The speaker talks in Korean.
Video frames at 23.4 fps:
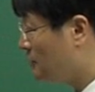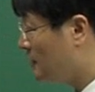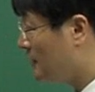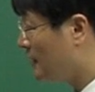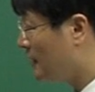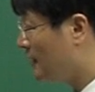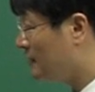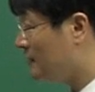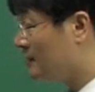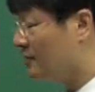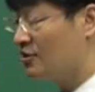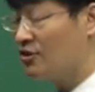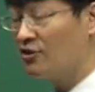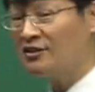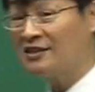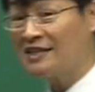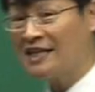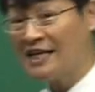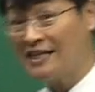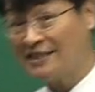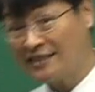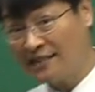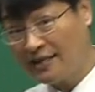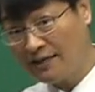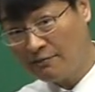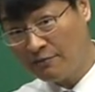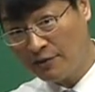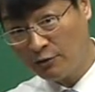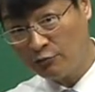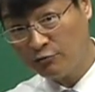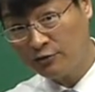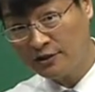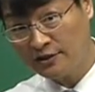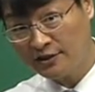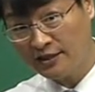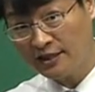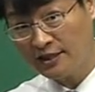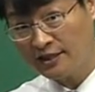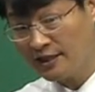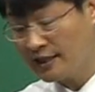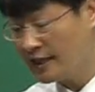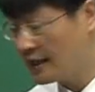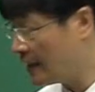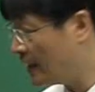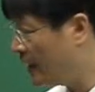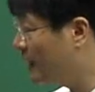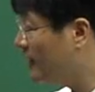시간에서 더 자세히 배우실
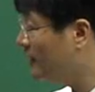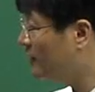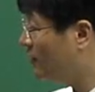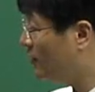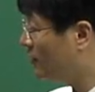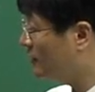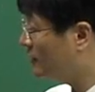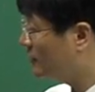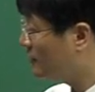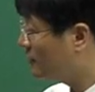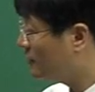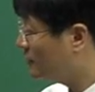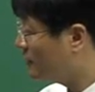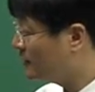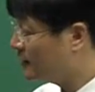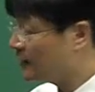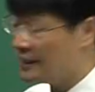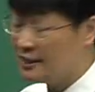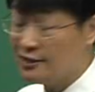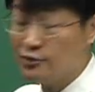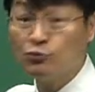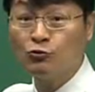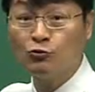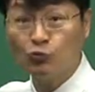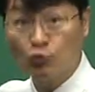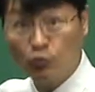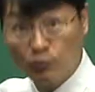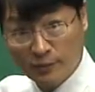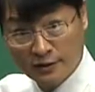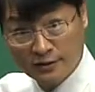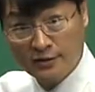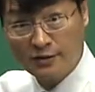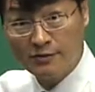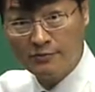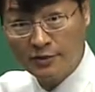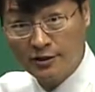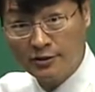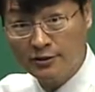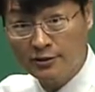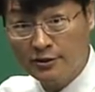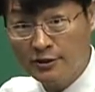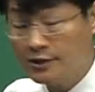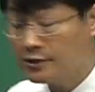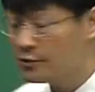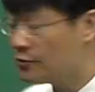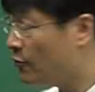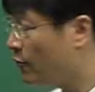테니까 여기서는 이제 이 정도로만 설명을
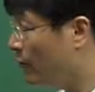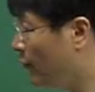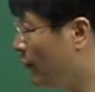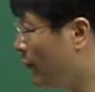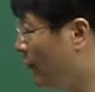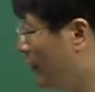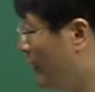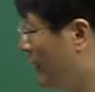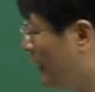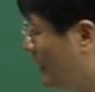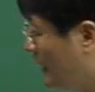드릴 거고요.